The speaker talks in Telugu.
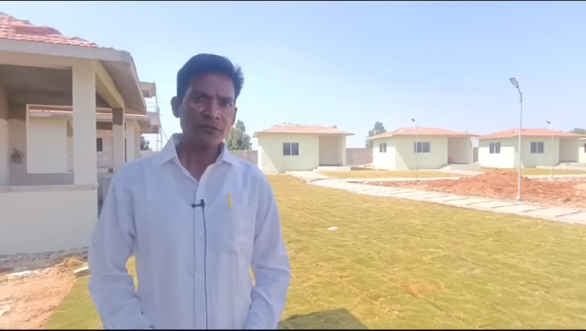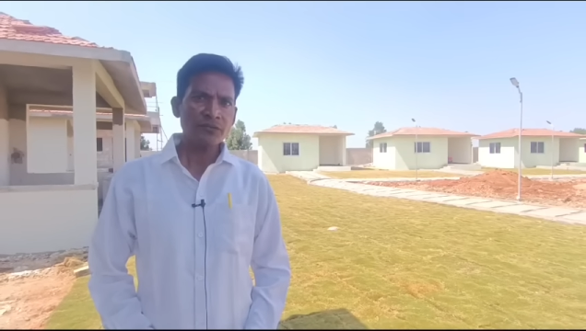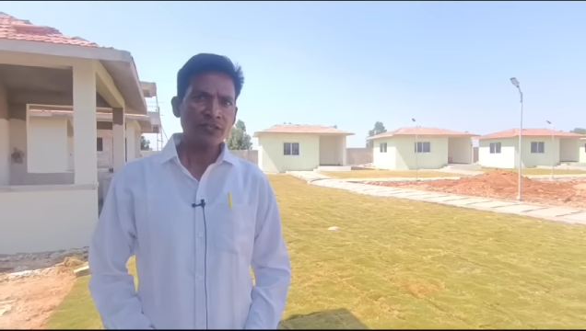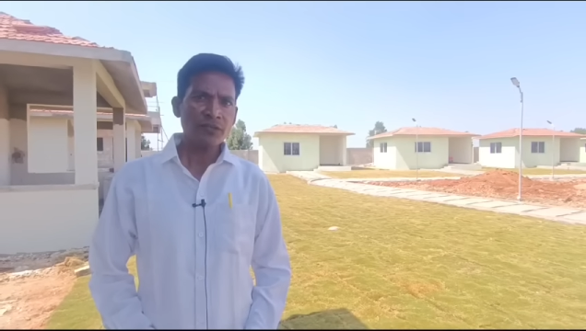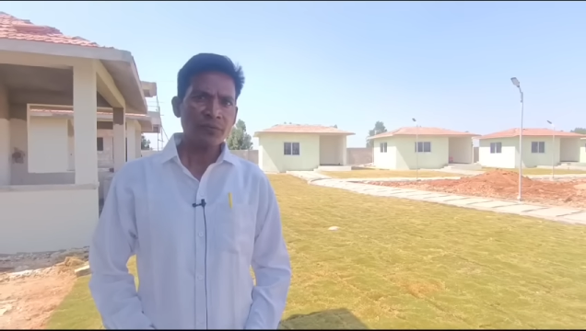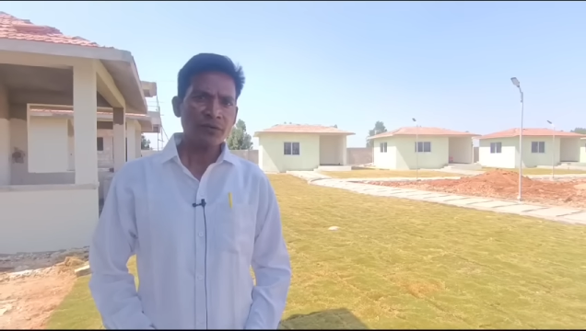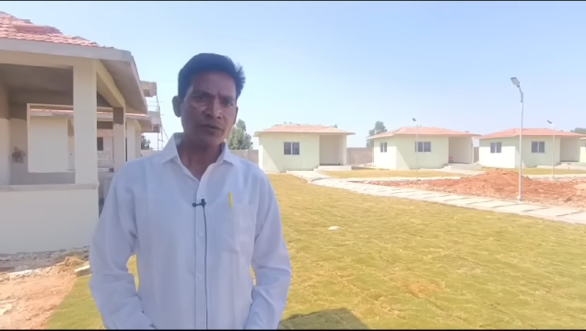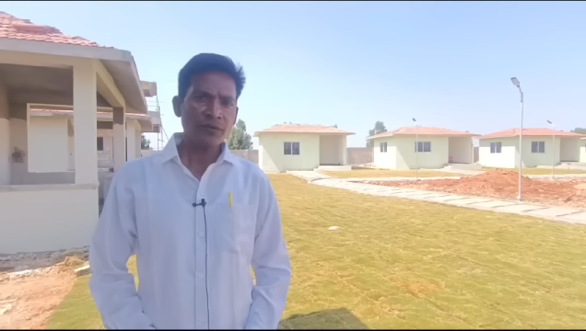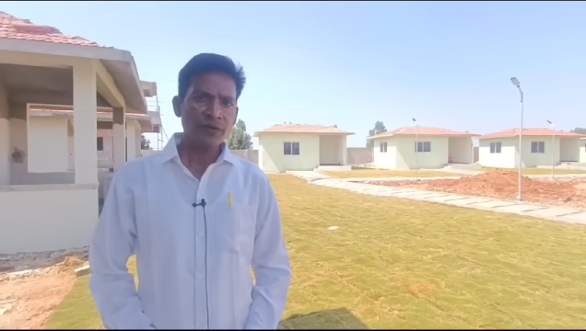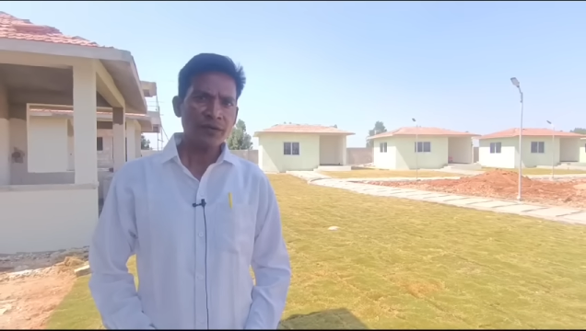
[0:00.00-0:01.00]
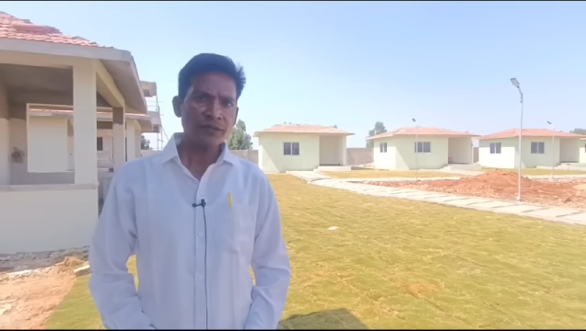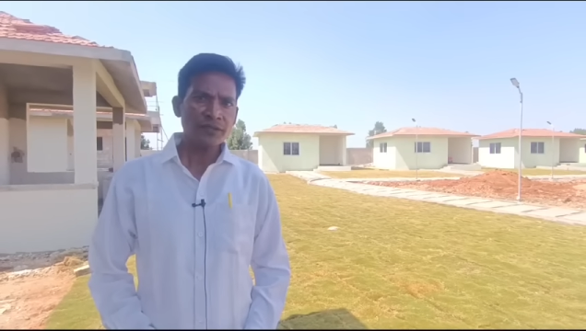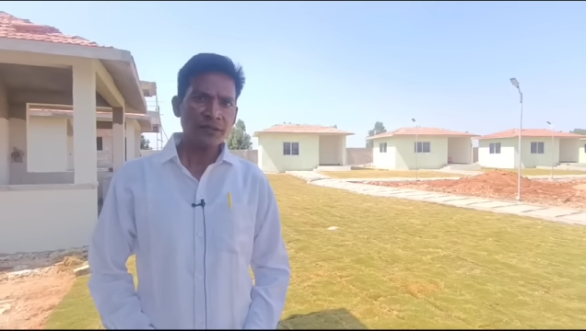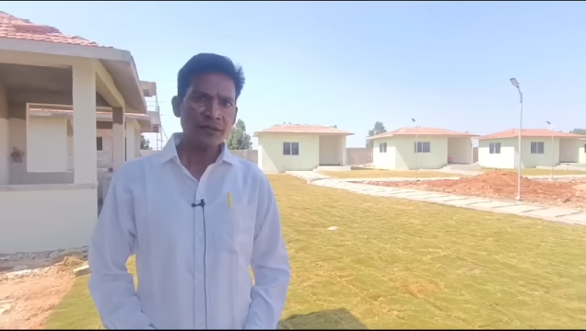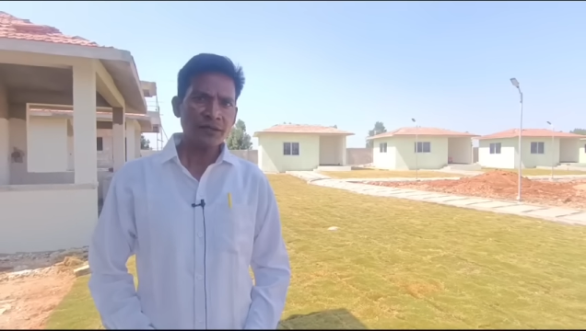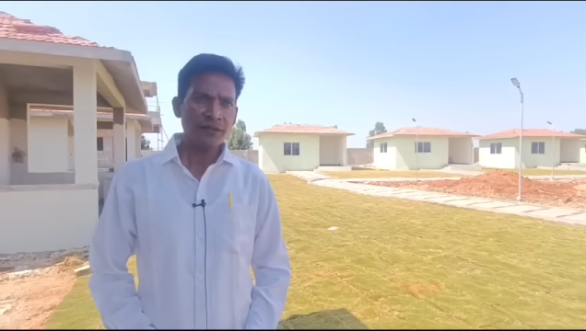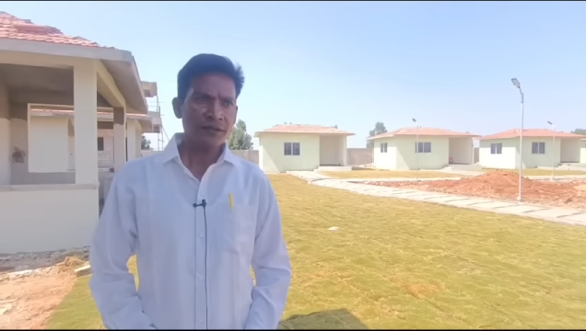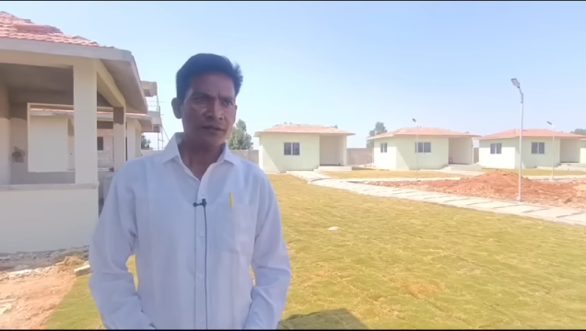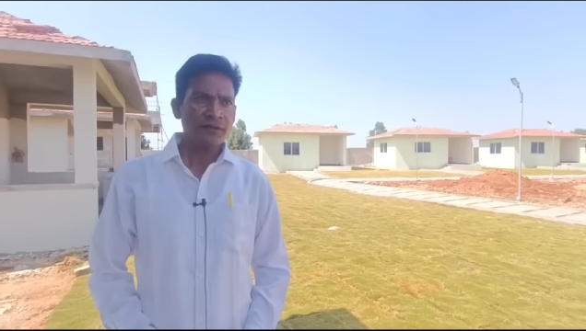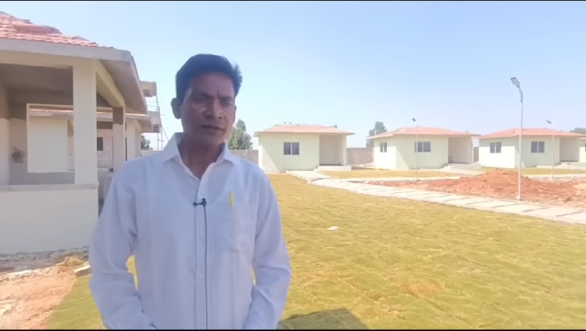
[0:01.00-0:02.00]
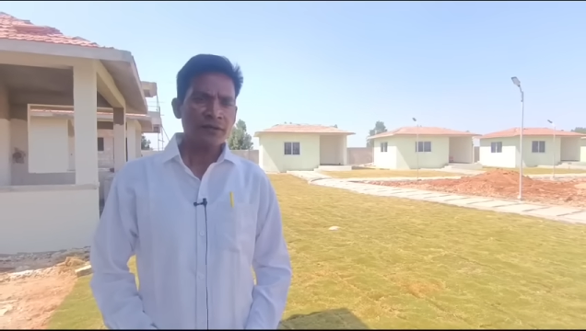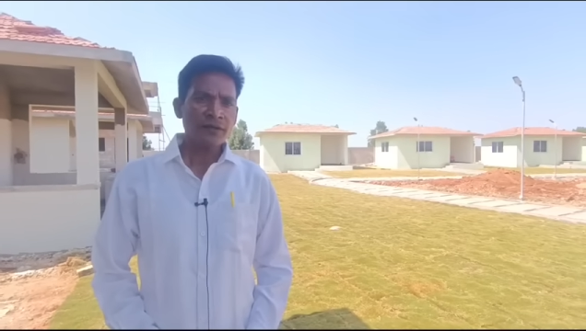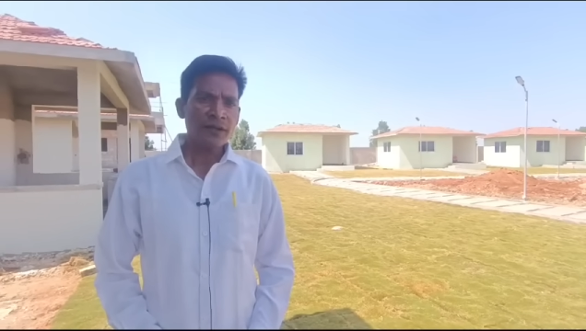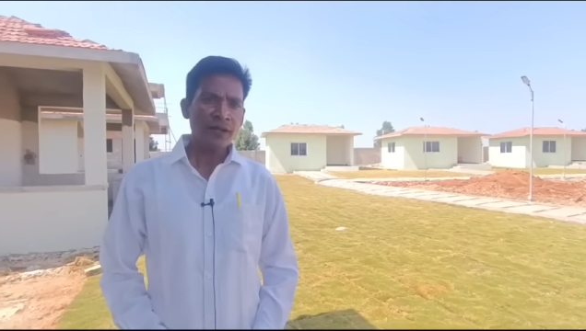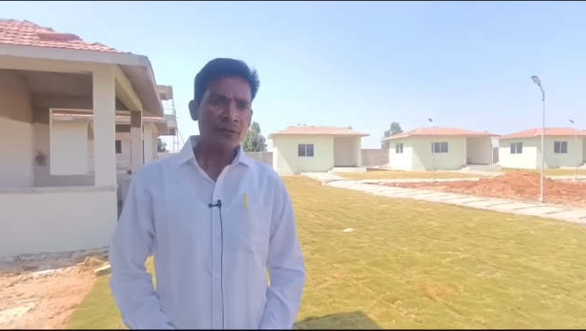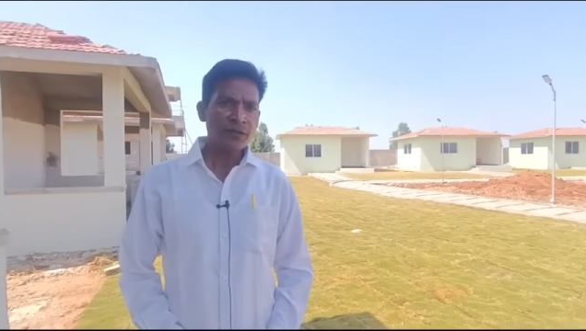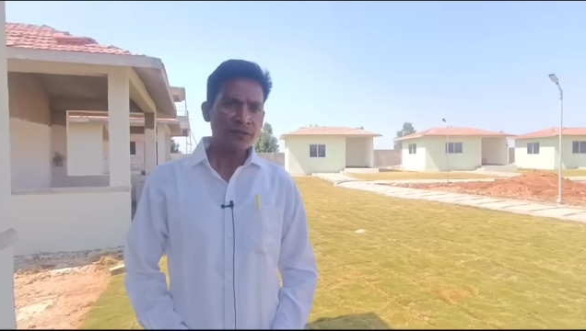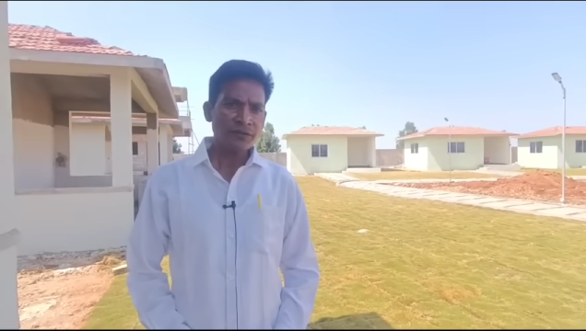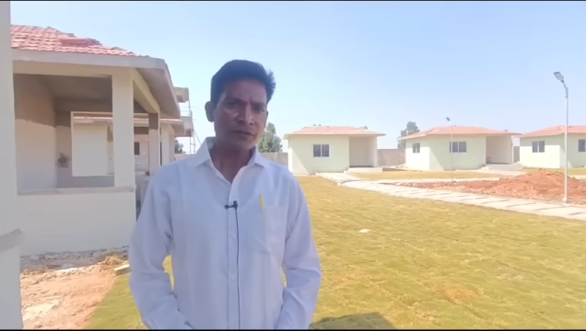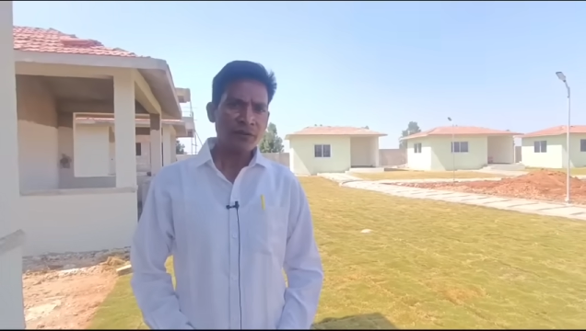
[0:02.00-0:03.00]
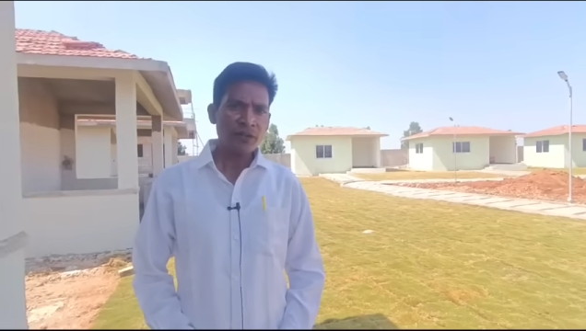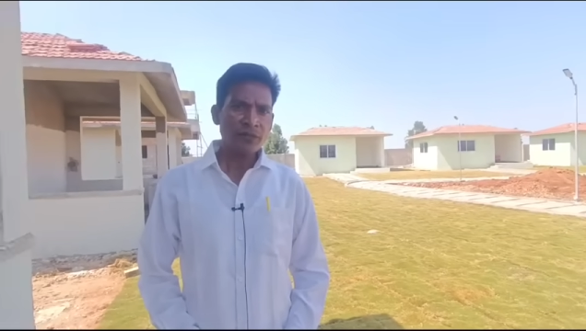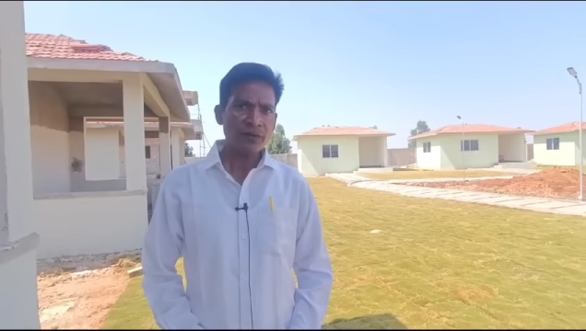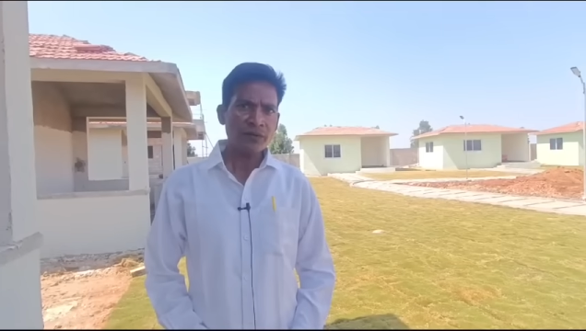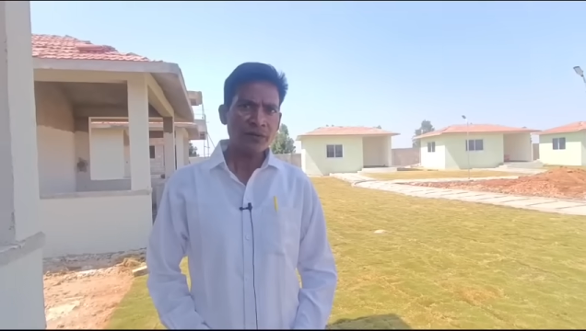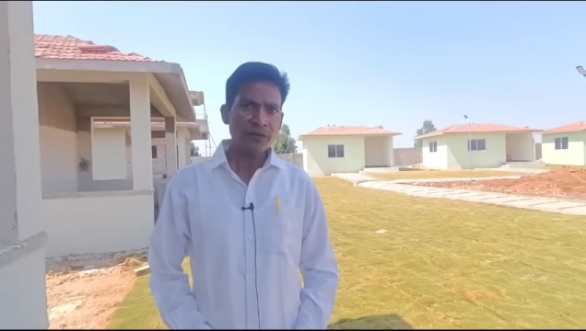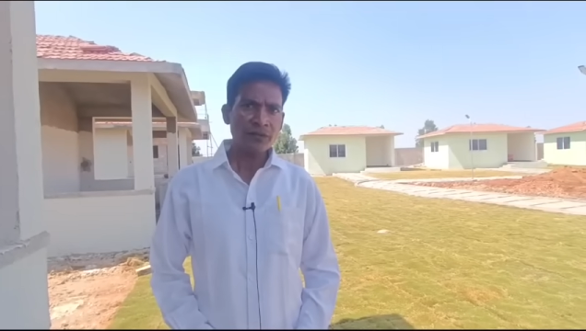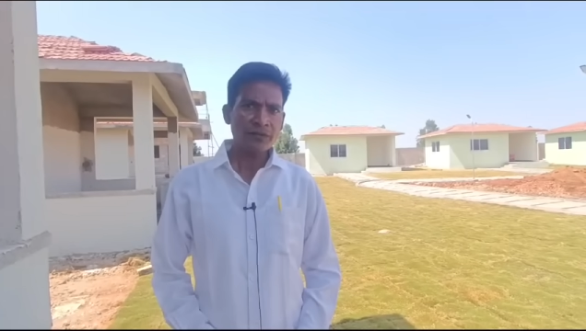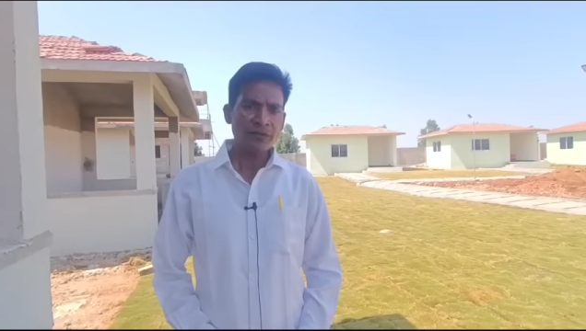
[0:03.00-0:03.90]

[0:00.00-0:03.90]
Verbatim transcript: తూచా తప్పకుండా పాటించానండి నేను డయాబెటిక్స్ తోటి బాధపడేవాడిని